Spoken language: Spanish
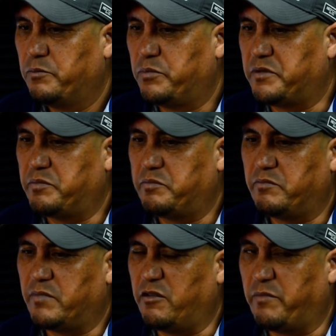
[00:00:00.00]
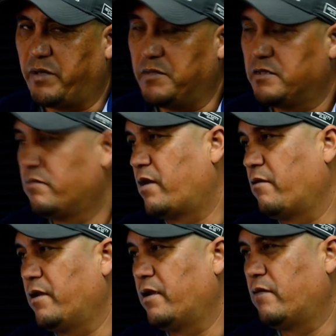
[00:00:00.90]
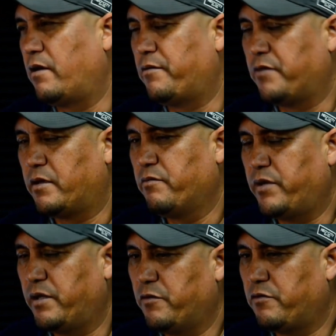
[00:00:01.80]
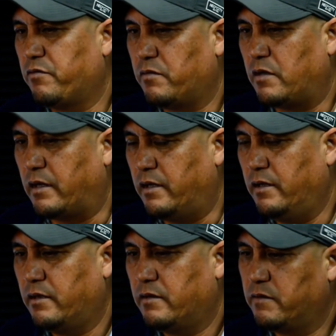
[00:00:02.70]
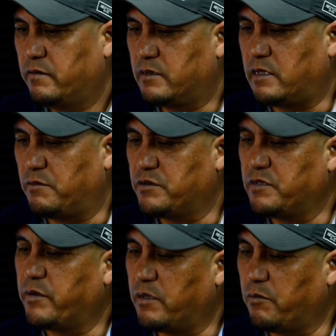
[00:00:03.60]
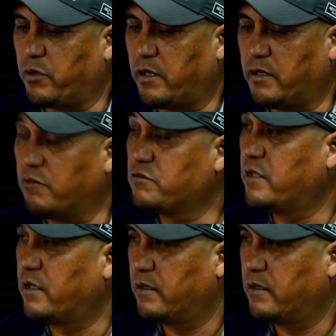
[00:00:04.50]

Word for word: pues me dio permiso para venir a una boda de un primo aquí. estamos de pretemporada en Oxnard.